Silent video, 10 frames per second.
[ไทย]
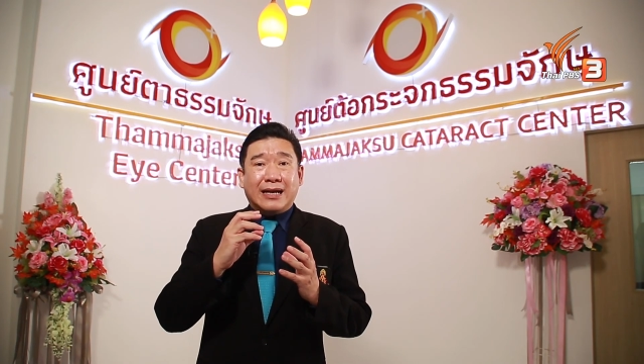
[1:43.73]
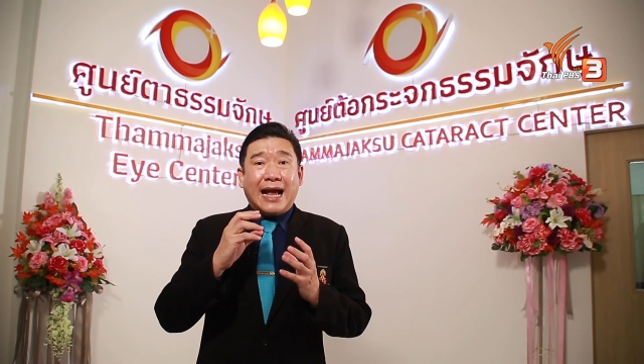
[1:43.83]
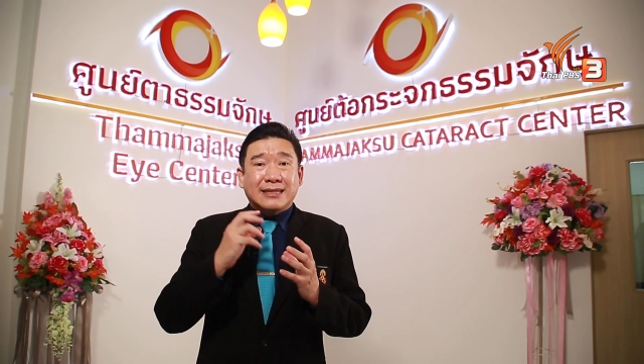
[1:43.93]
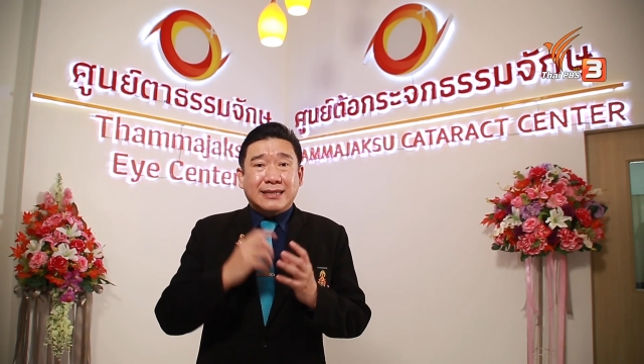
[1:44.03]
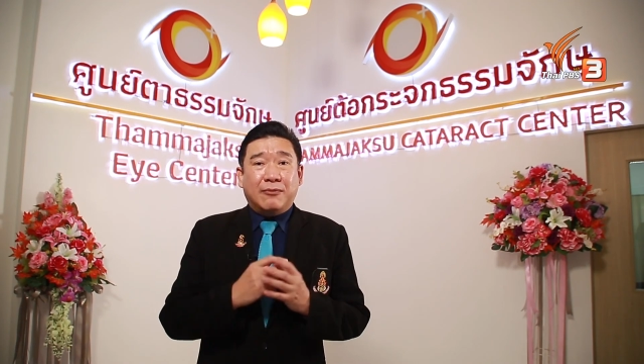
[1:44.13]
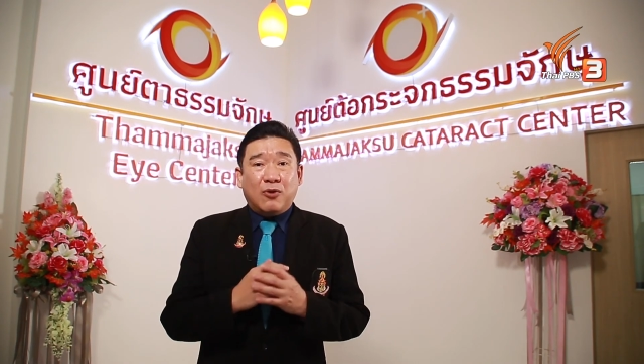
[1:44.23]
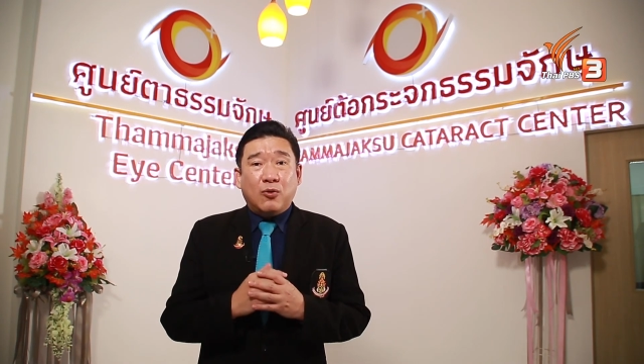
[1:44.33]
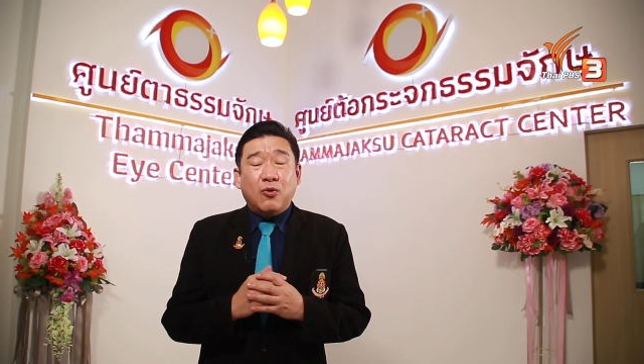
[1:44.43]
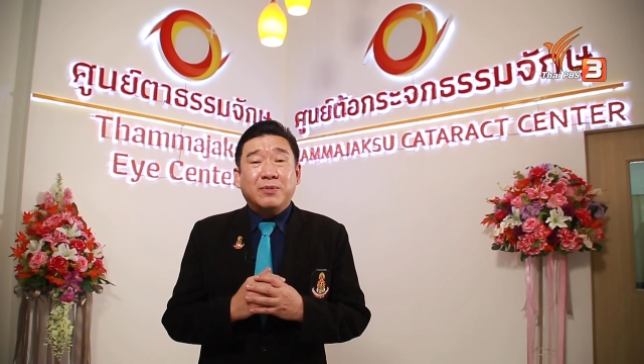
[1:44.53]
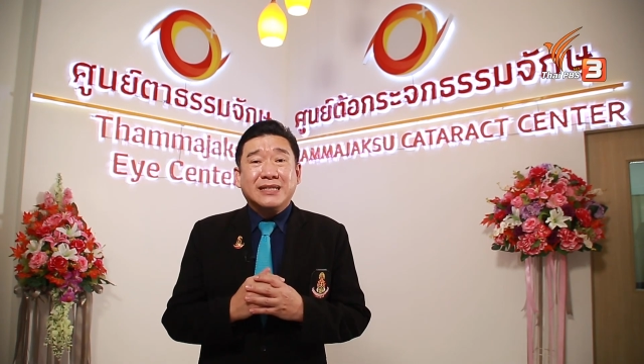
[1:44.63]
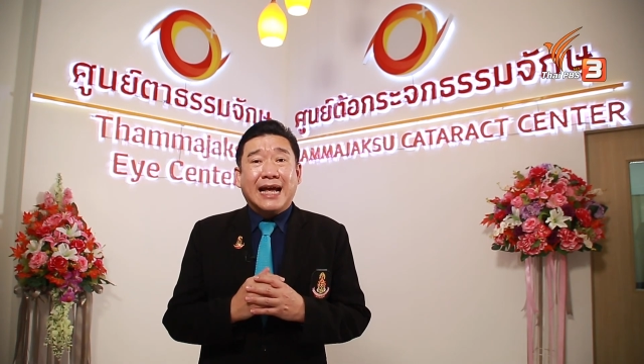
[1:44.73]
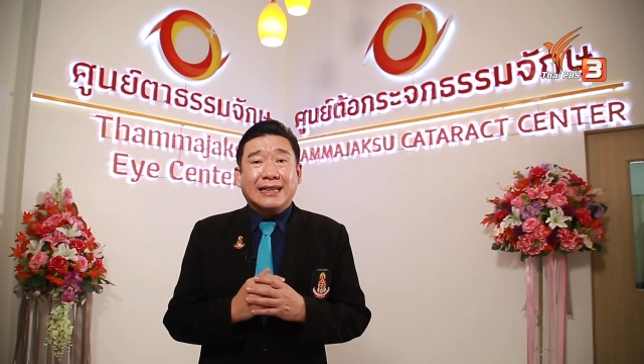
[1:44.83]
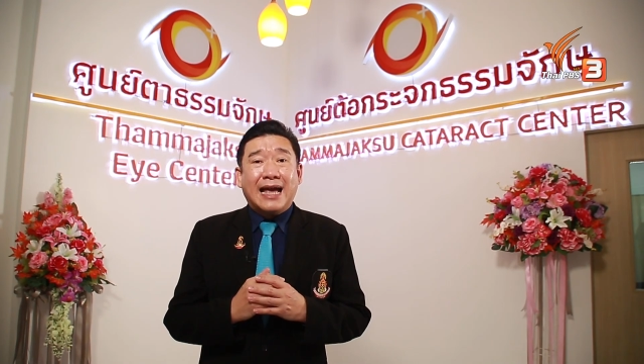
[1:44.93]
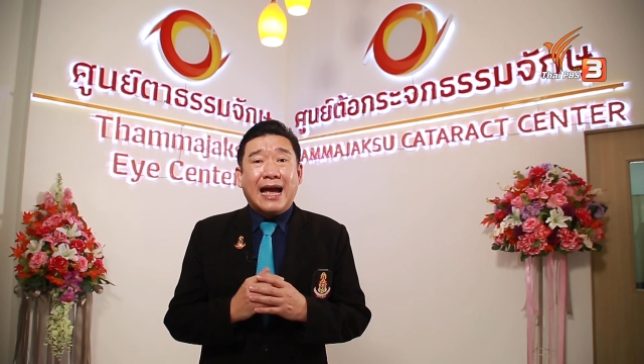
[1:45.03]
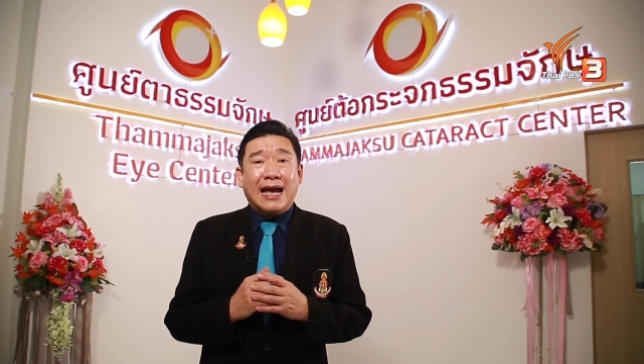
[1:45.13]
การเสื่อมของพวกประสา
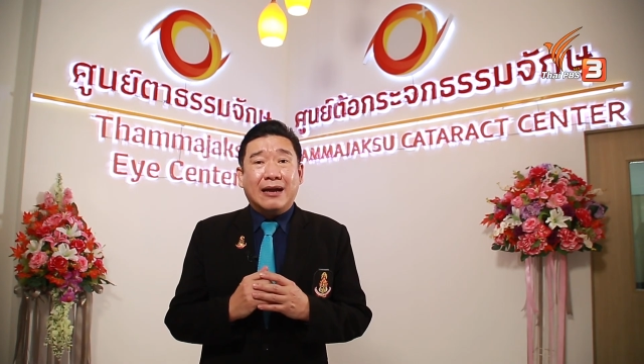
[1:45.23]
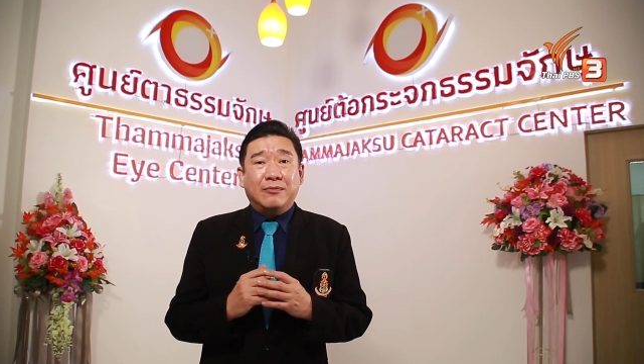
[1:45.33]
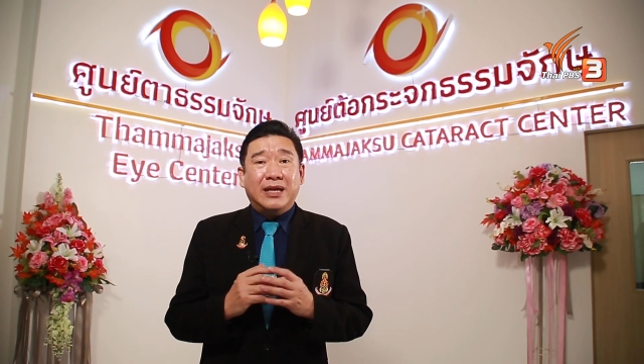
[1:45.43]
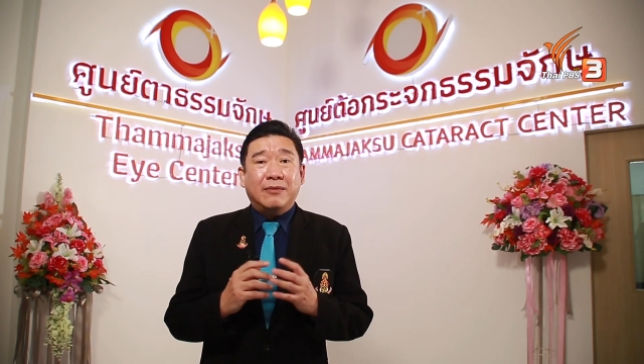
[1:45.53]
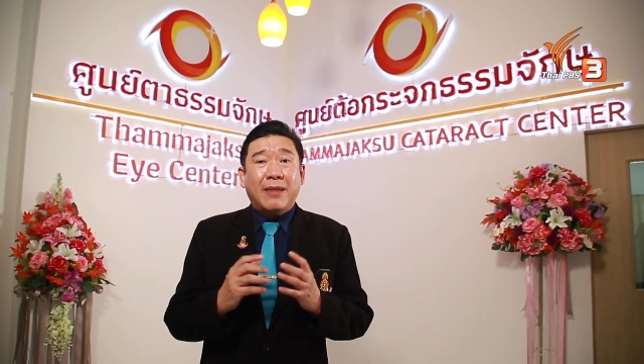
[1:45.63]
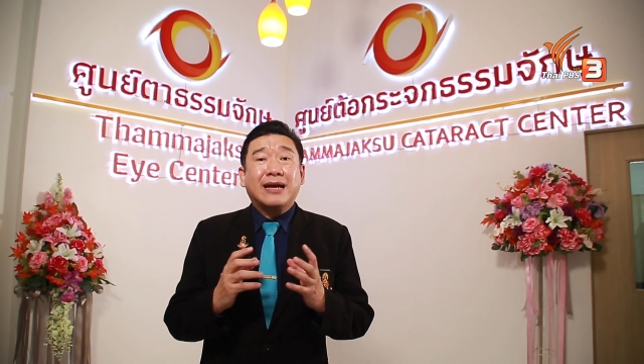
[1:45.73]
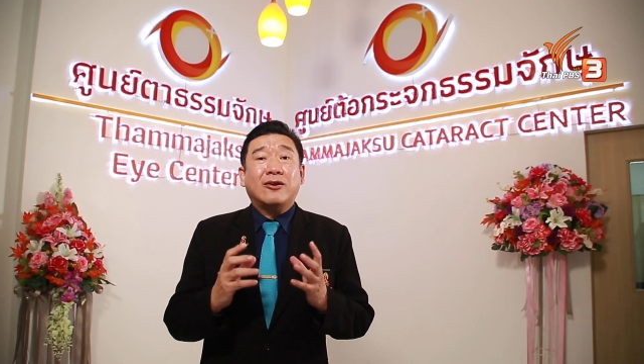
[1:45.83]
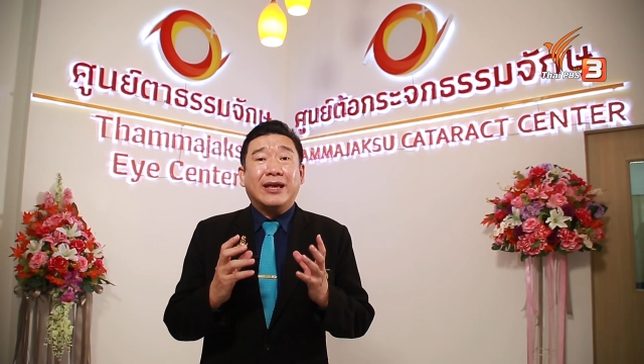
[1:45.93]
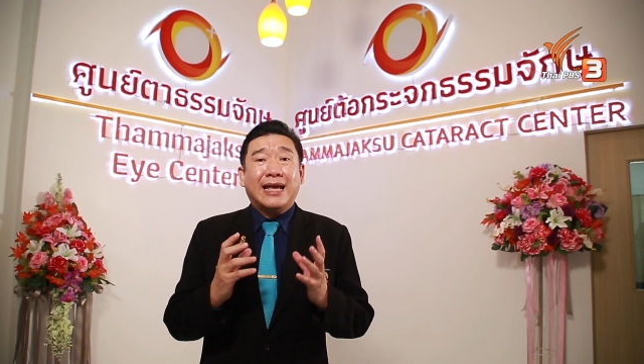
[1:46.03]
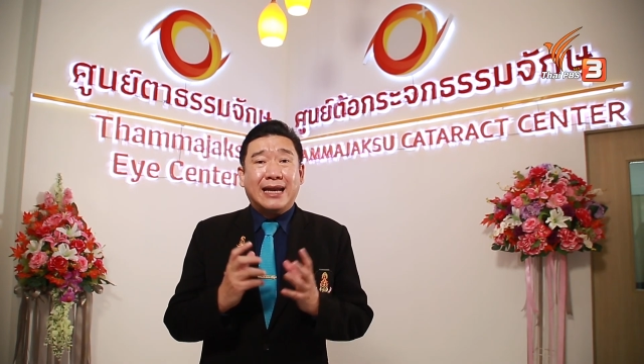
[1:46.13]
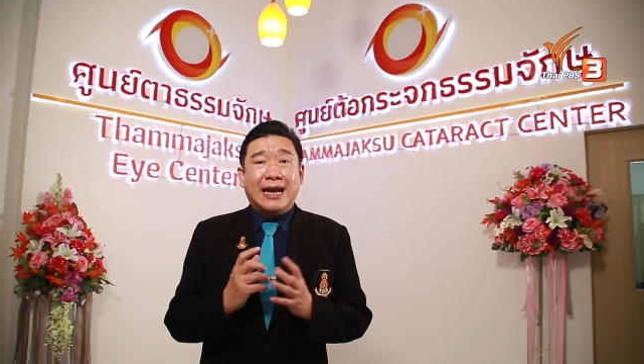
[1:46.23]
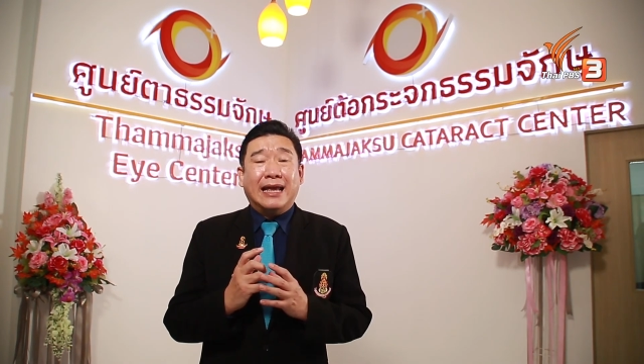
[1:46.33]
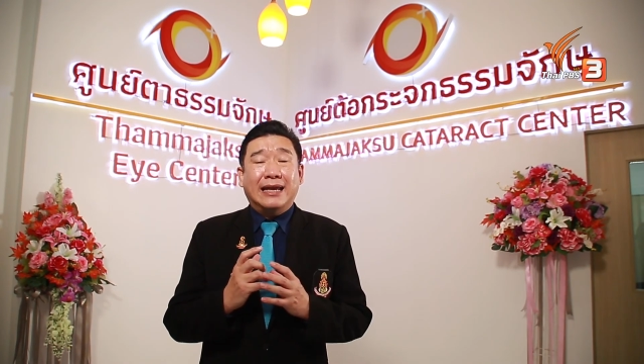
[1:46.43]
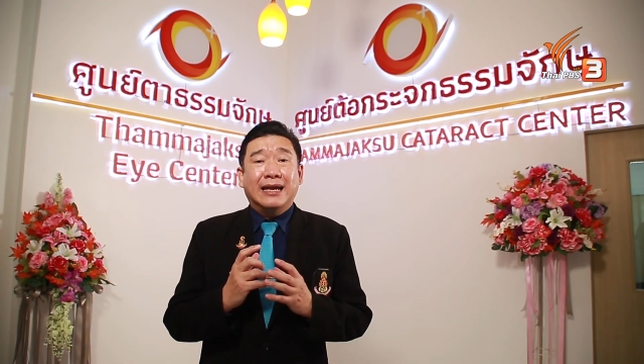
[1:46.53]
ทตามีมากน้อยแค่ไหน